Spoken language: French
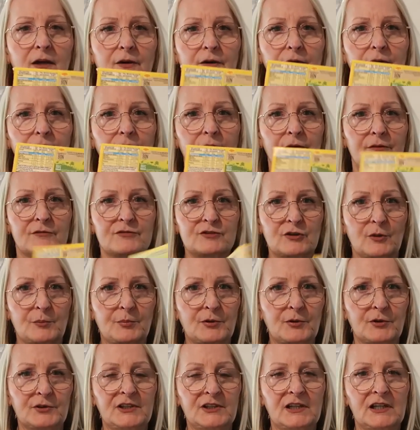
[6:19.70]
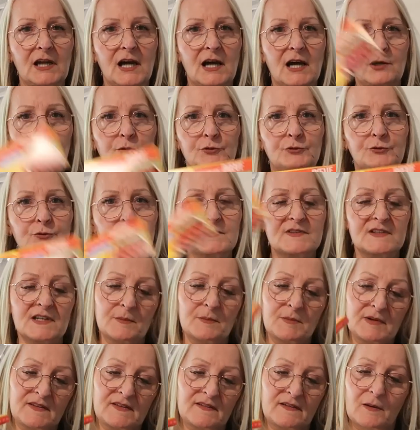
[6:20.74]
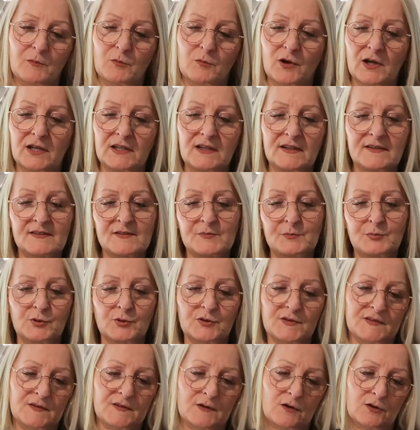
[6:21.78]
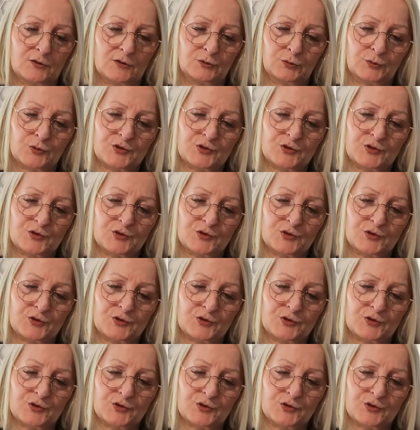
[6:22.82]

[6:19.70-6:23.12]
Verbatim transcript: Euh, vous en preniez un, le deuxième était à moins X%.